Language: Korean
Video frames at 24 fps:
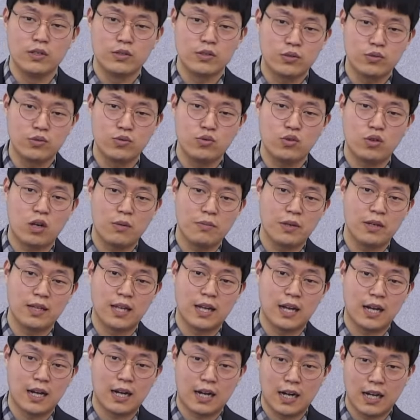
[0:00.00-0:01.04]
순종하며
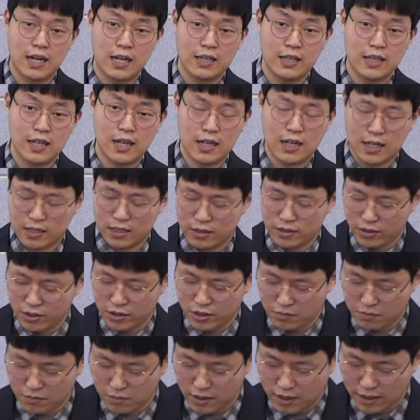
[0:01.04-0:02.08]
나아가야 한다라는
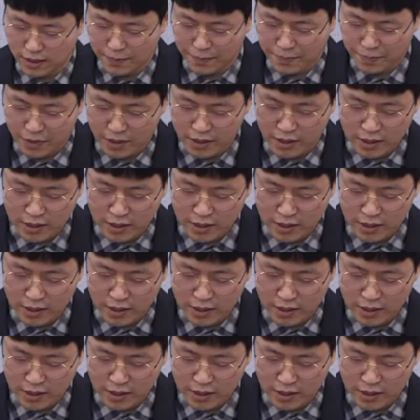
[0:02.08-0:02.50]
것입니다.